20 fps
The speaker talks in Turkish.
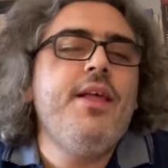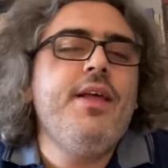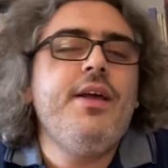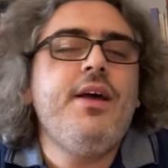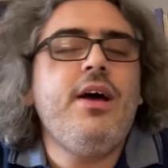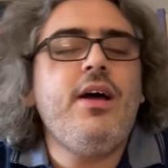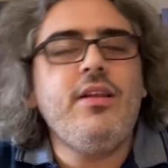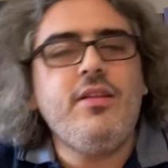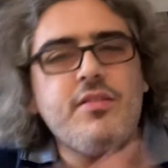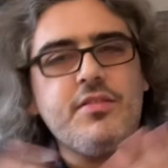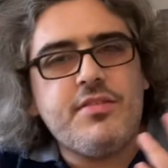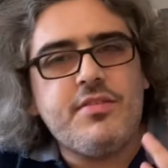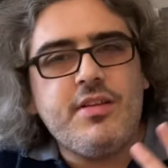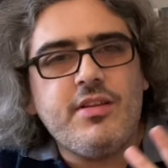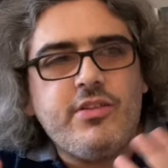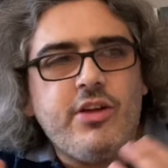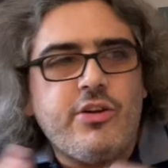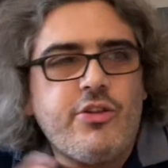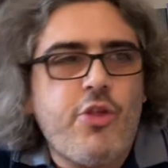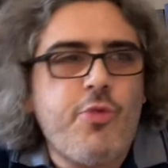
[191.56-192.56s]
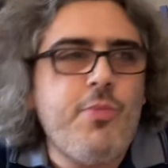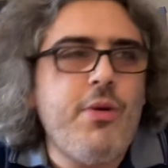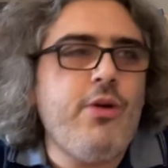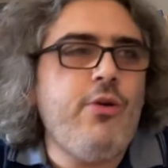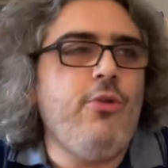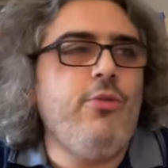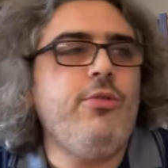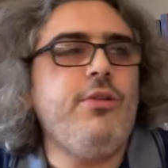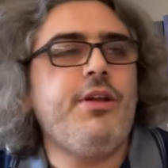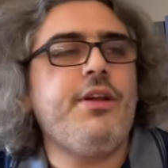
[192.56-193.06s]
Alın size tartışma
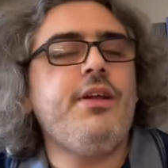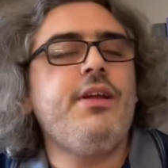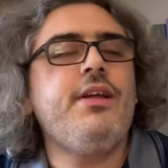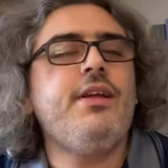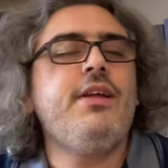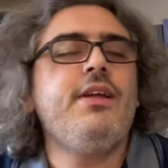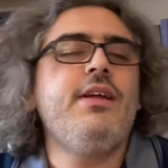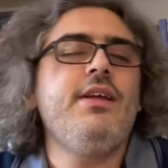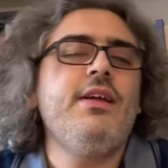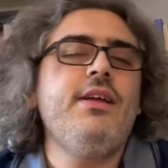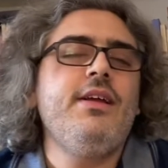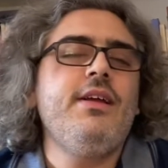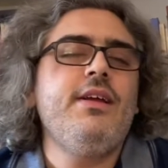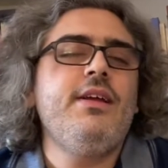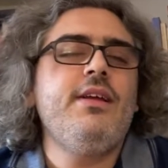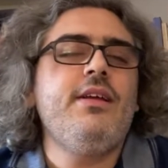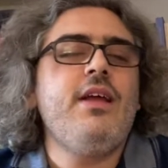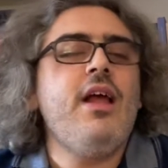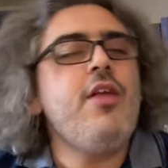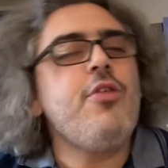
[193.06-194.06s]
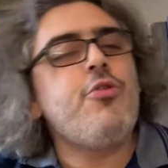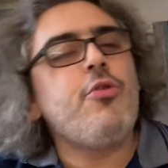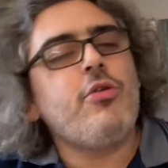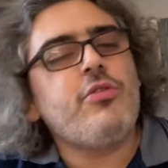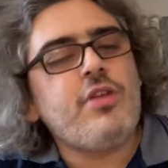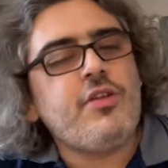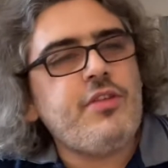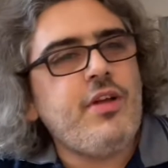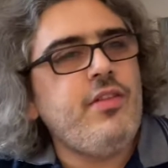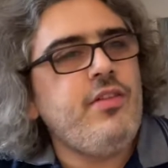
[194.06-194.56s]
konuları. En çok
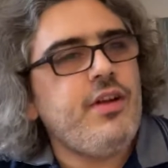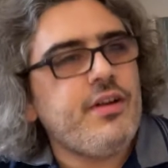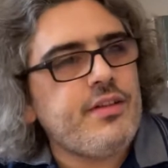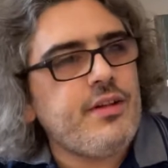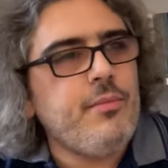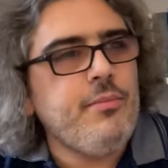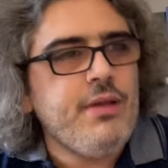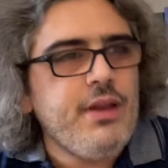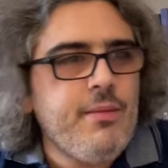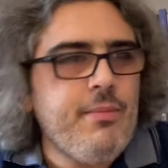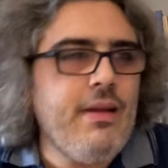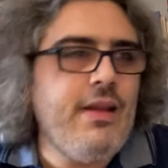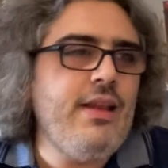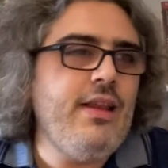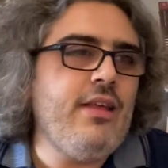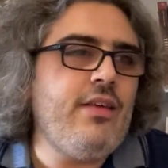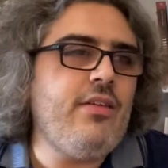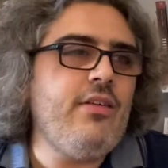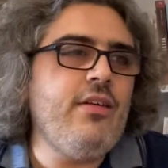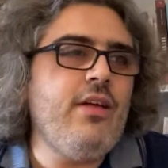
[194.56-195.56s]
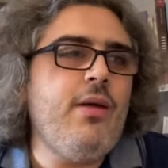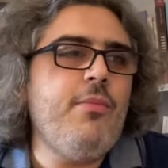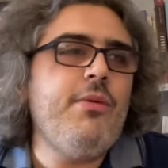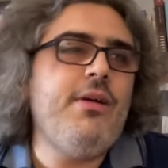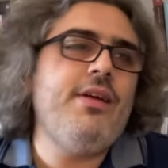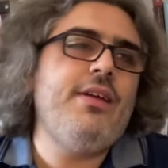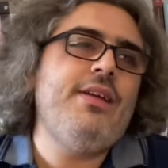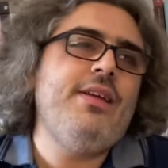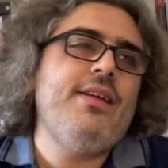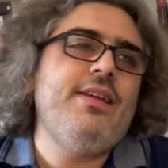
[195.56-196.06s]
satanlardan biri belli ki
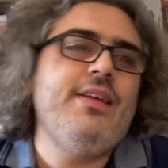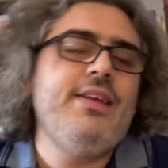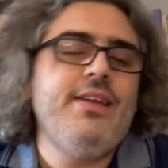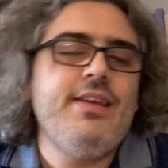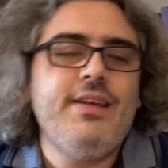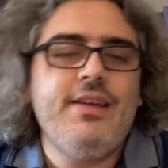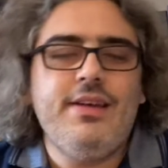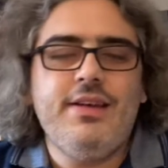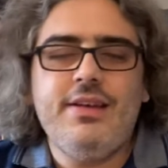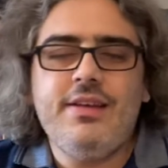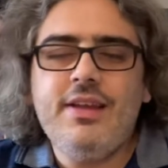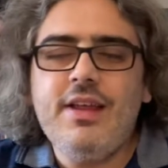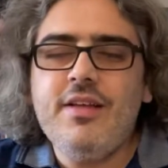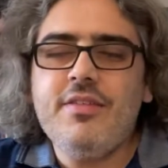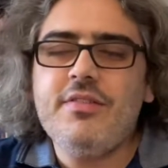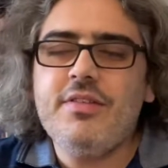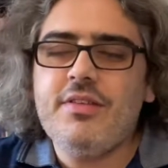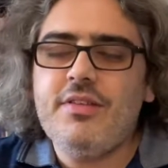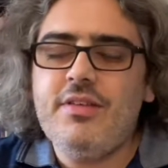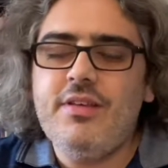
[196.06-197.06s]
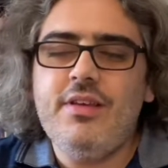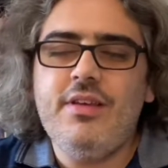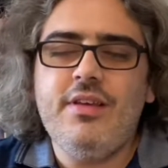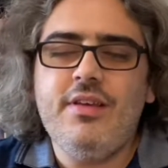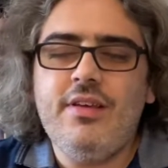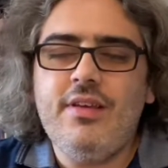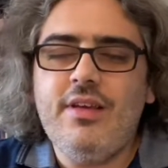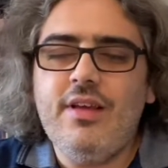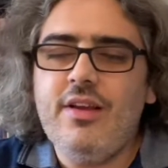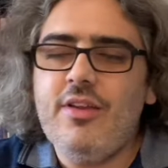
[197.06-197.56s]
ama e, ne yazık
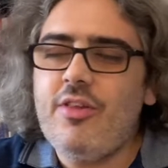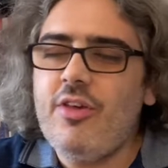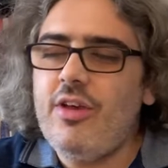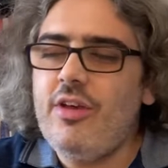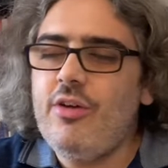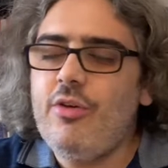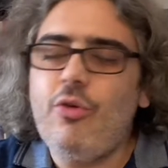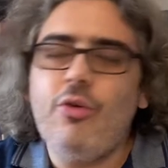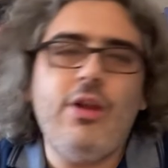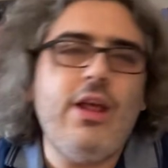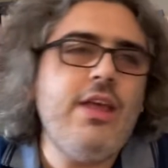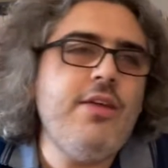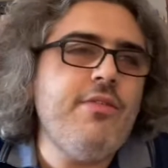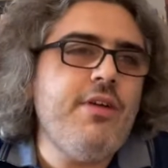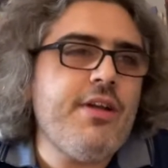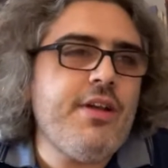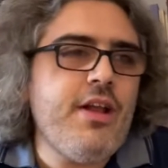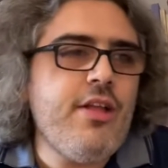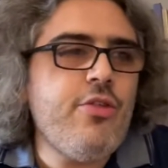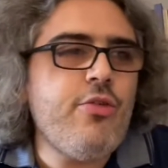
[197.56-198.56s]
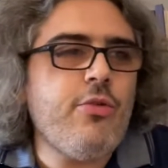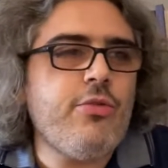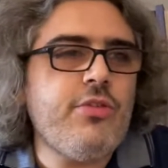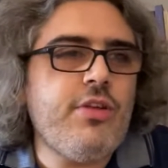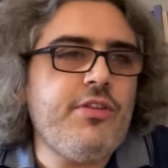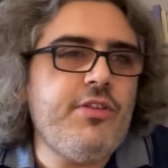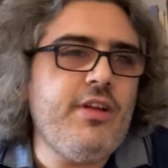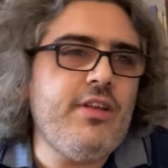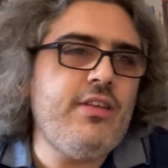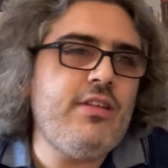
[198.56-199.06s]
ki her şeyin kolayı var. En çok
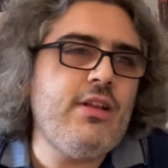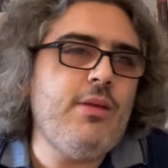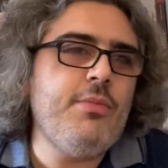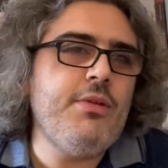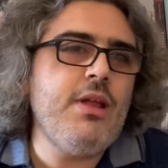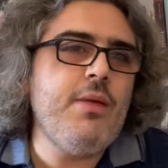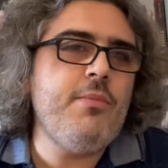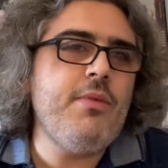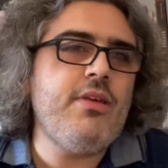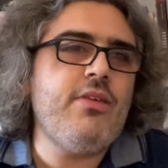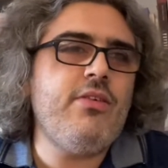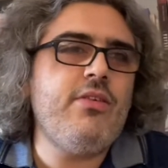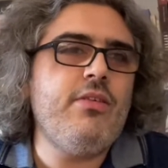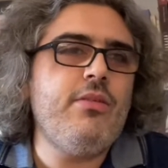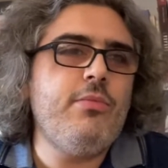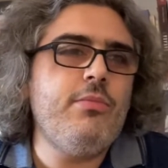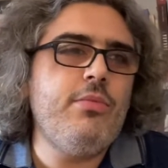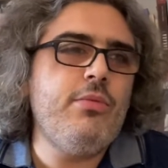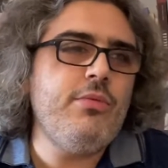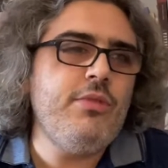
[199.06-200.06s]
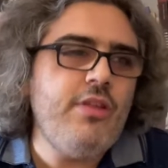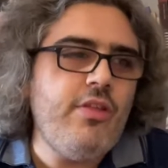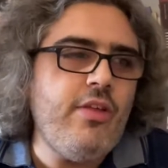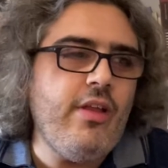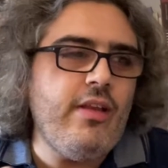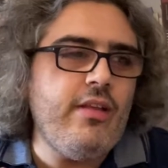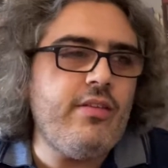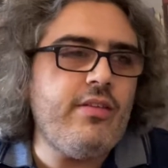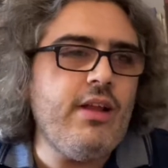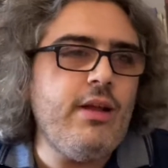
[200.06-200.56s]
satan kitabı demek. Bu
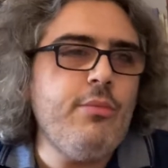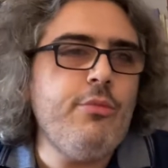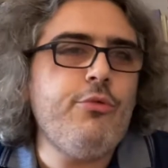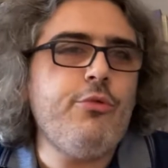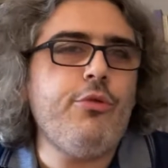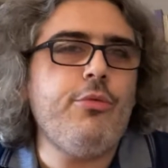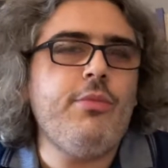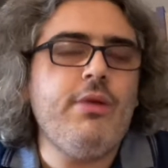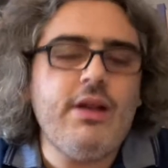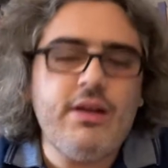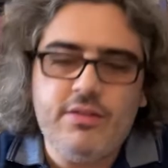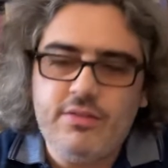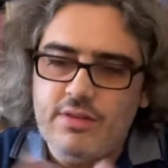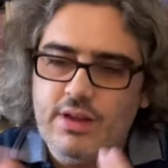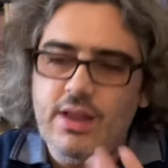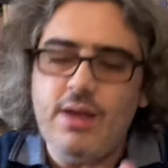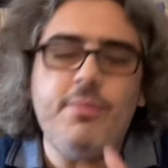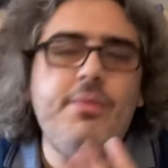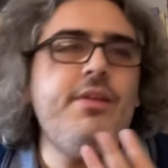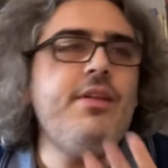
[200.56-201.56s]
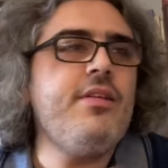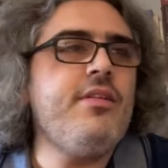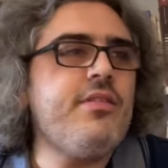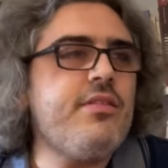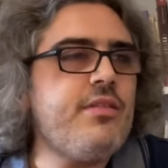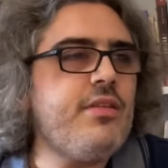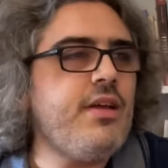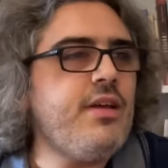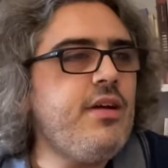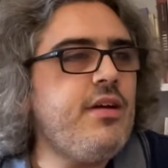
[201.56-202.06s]
niceliksel bir durum yani sayabiliriz.
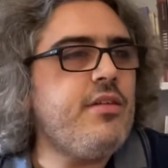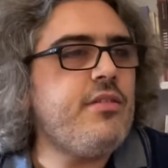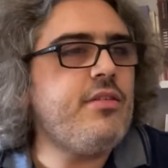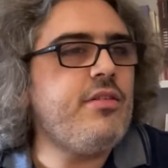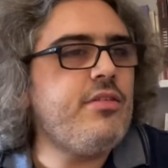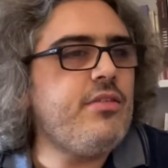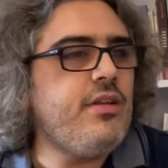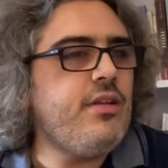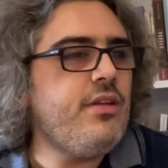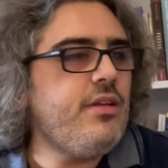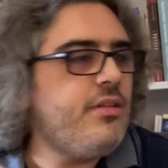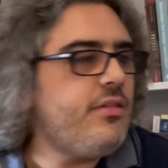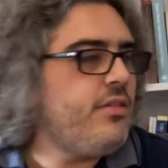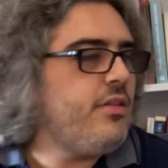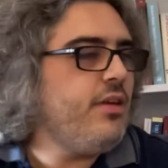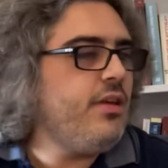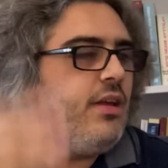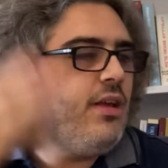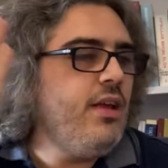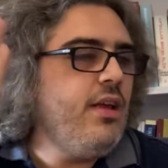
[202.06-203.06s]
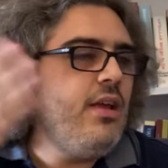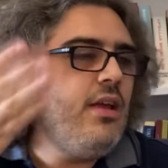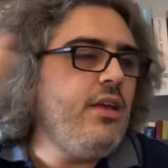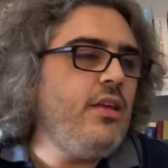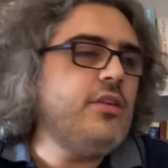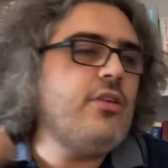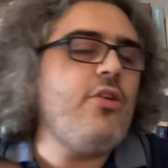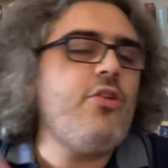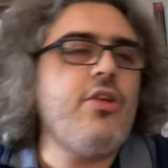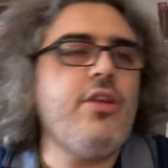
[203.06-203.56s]
Sayarız işte deriz ki
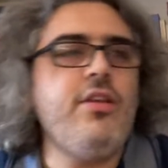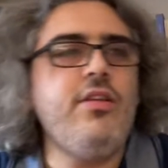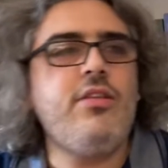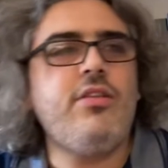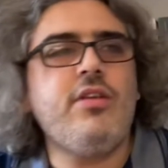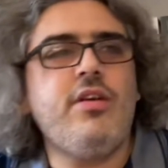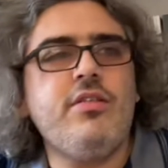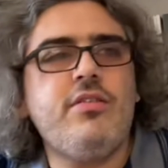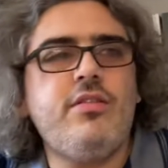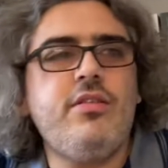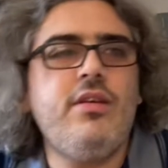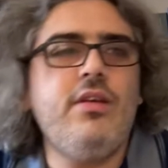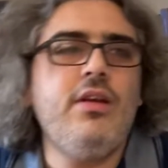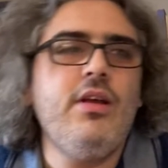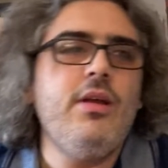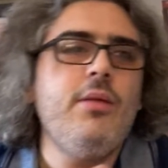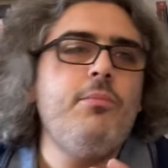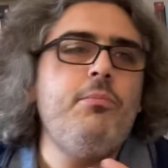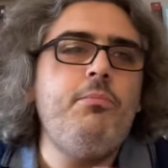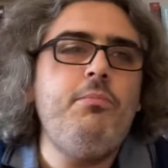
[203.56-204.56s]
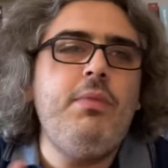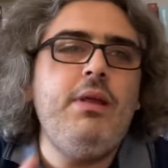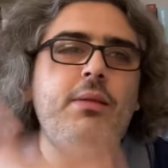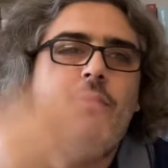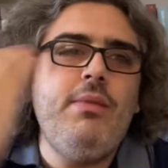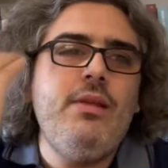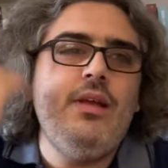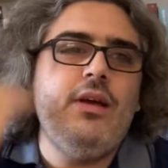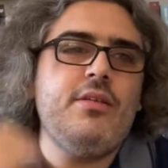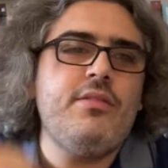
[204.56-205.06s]
iki şehrin hikayesi 1
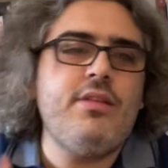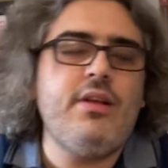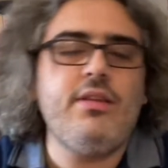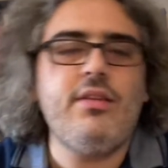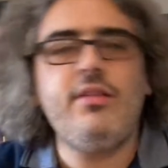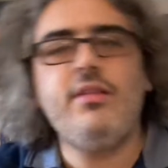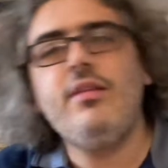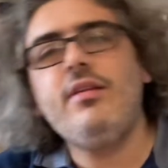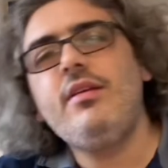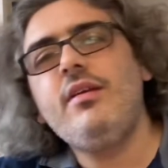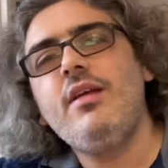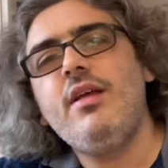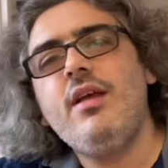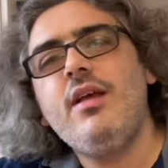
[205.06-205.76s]
milyar sattı.